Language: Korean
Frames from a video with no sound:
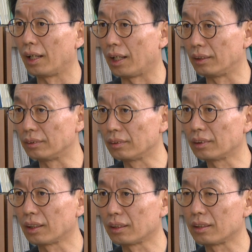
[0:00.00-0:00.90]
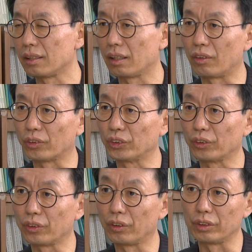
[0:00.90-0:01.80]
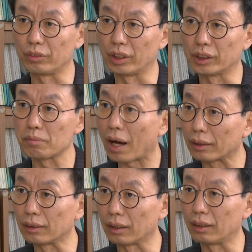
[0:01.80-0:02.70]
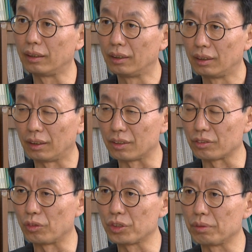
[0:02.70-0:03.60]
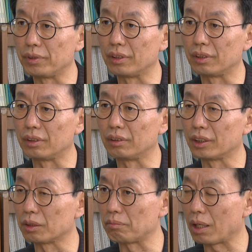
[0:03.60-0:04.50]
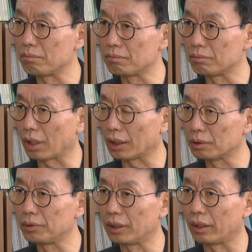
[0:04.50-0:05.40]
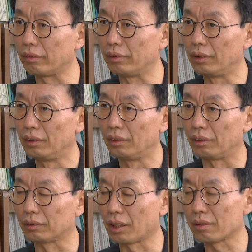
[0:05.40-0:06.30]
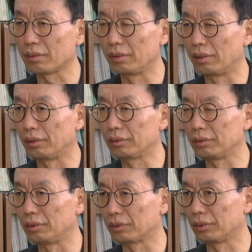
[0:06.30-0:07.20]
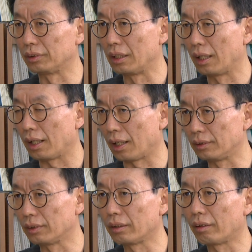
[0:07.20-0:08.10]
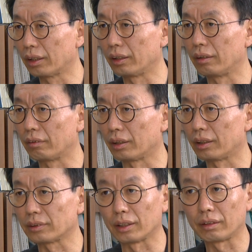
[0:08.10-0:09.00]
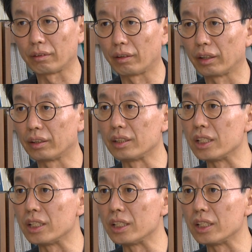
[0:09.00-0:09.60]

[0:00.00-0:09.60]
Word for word: 안전재난에 대한 걱정거리도 굉장히 많은 게 어, 서울 시민들의 지금 마음가짐인데요. 어, 따라서 이런 그 어떤 안전에 관계된 거나 재난에 관계된